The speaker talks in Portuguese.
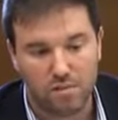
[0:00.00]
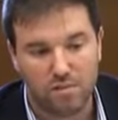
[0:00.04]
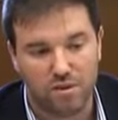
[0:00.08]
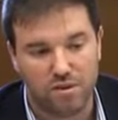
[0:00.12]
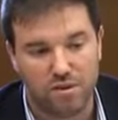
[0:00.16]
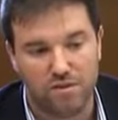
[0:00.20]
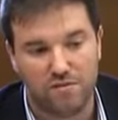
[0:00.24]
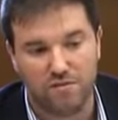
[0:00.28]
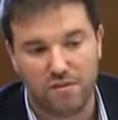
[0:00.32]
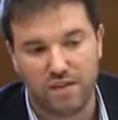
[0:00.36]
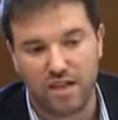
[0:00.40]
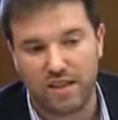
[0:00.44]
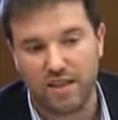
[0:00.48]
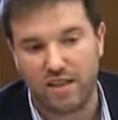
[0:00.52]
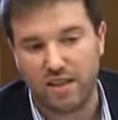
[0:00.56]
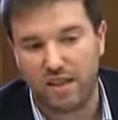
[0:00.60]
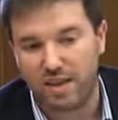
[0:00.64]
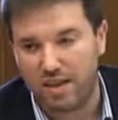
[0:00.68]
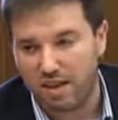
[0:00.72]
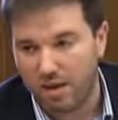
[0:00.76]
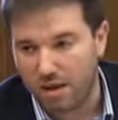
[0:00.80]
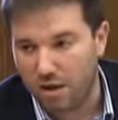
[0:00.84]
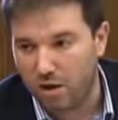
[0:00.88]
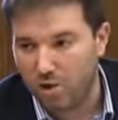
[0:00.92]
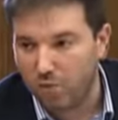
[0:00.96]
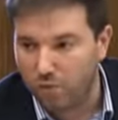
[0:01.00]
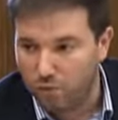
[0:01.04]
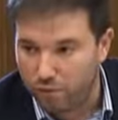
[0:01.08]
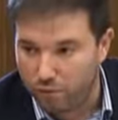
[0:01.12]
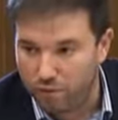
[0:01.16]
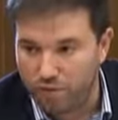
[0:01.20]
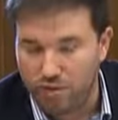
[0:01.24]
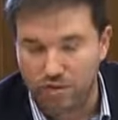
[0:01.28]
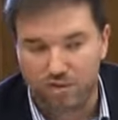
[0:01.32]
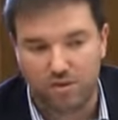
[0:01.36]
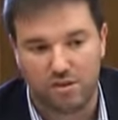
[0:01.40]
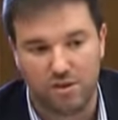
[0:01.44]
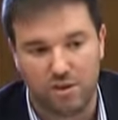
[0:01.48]
Mas a verdade é que não o
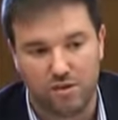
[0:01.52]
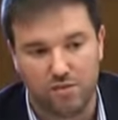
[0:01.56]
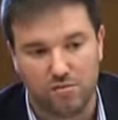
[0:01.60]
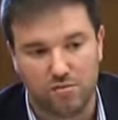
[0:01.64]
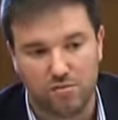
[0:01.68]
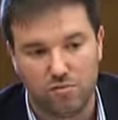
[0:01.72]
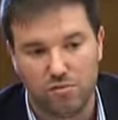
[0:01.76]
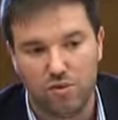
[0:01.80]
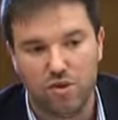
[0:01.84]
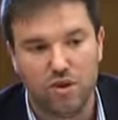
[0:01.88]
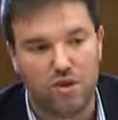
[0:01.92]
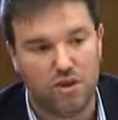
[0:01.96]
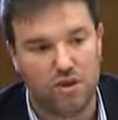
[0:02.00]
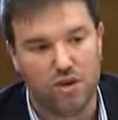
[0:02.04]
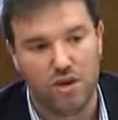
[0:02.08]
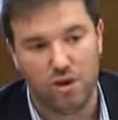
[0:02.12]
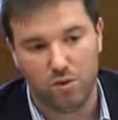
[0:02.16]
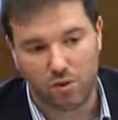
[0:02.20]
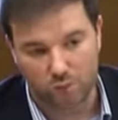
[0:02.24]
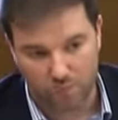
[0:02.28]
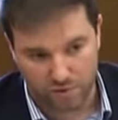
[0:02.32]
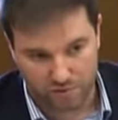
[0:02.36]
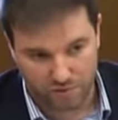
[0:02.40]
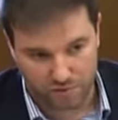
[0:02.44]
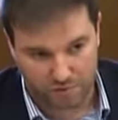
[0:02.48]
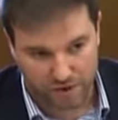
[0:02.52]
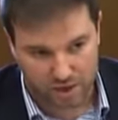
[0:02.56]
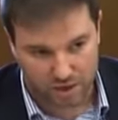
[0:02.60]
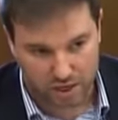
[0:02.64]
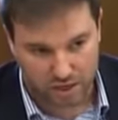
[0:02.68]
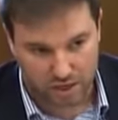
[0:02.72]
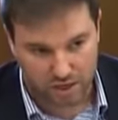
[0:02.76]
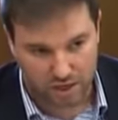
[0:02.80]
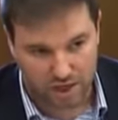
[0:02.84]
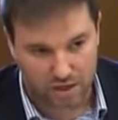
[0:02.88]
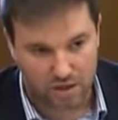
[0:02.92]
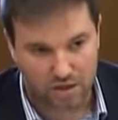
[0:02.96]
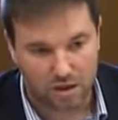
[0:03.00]
fazendo, não o
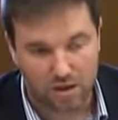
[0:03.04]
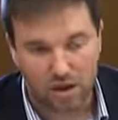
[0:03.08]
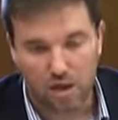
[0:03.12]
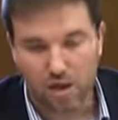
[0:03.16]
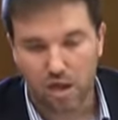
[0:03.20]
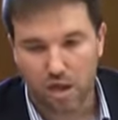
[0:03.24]
afasta.